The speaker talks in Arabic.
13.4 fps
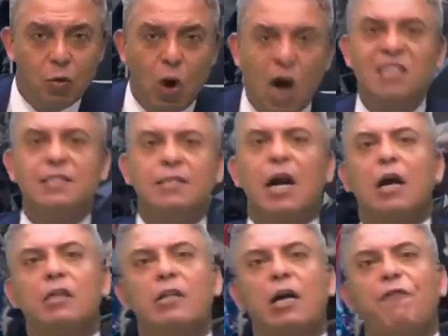
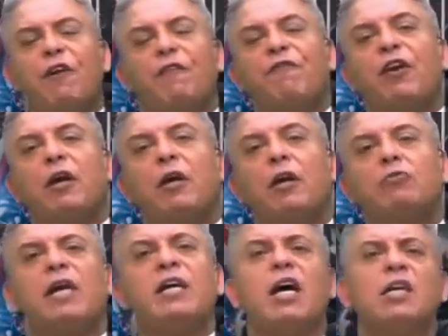واسرع قطار في افريقيا
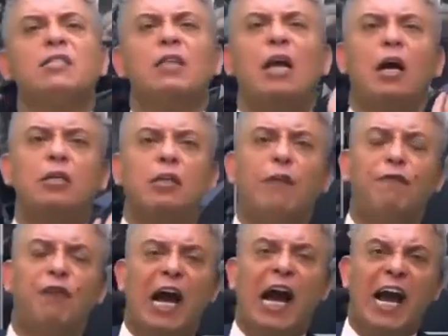وتاني اسرع
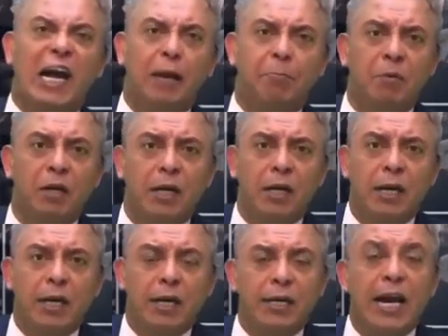قطار في العالم
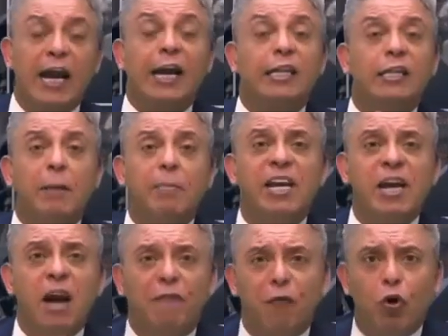يا
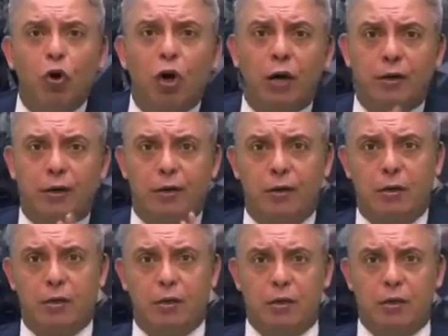كدابين يا فجر